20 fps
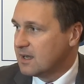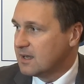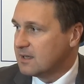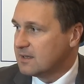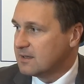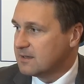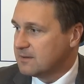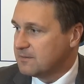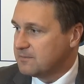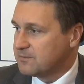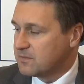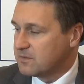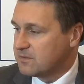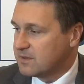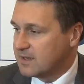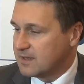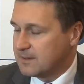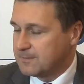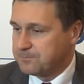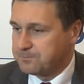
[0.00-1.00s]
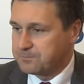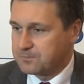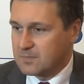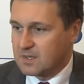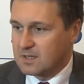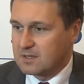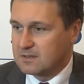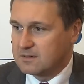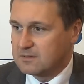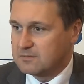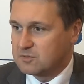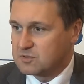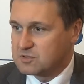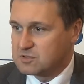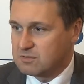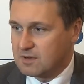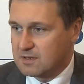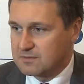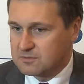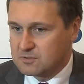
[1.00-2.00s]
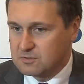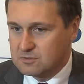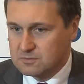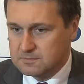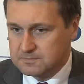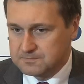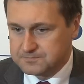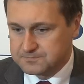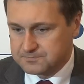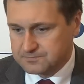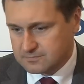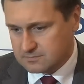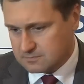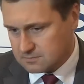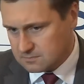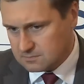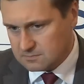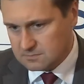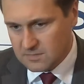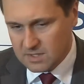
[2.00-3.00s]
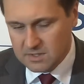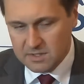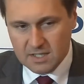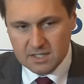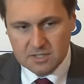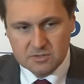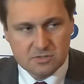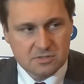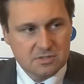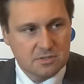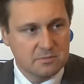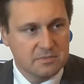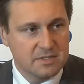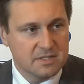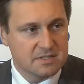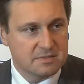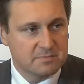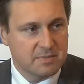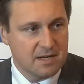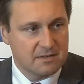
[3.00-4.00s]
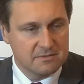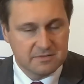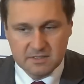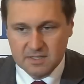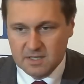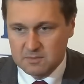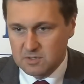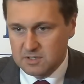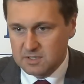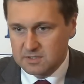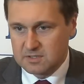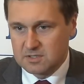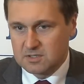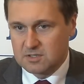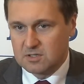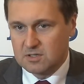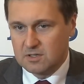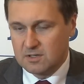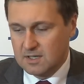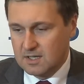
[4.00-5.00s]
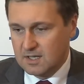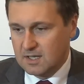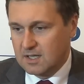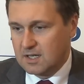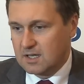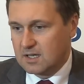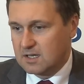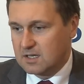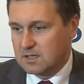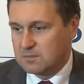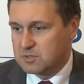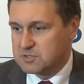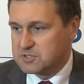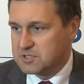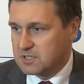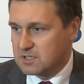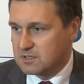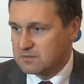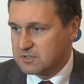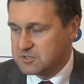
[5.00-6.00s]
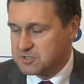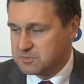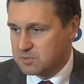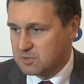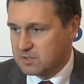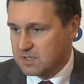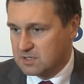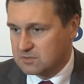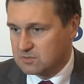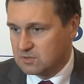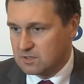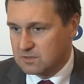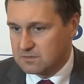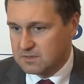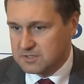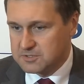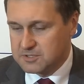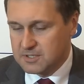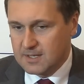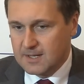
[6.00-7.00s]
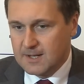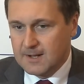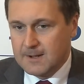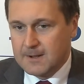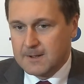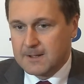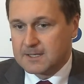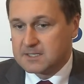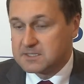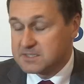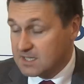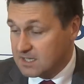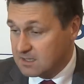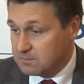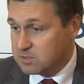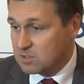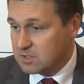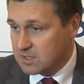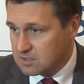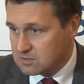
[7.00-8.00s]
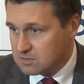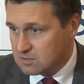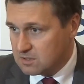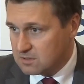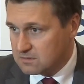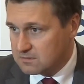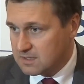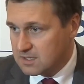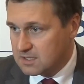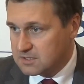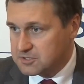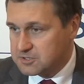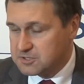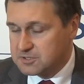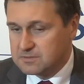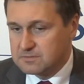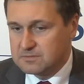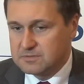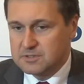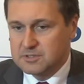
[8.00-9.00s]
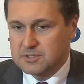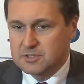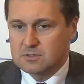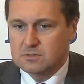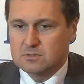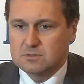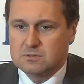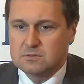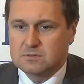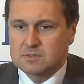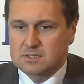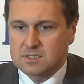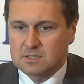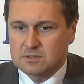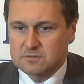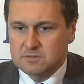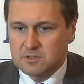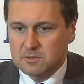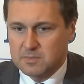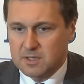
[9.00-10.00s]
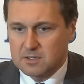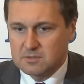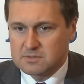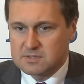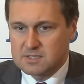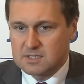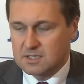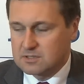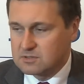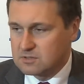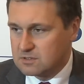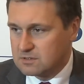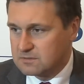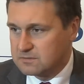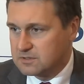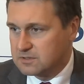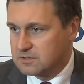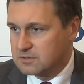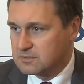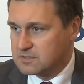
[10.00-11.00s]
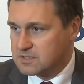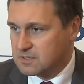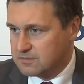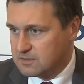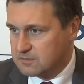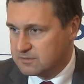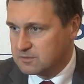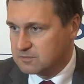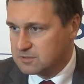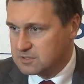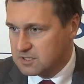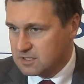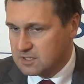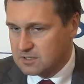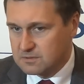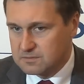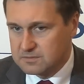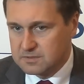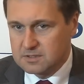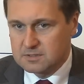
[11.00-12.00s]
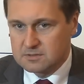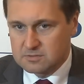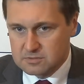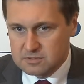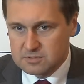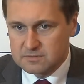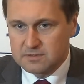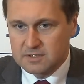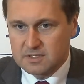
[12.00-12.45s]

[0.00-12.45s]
e, we e, Włocławku. No ale to są ich sprawy, ja mogę tylko podziękować i pogratulować. Chcę pogratulować wyniku zarówno panu senatorowi Józefowi Łyczakowi, który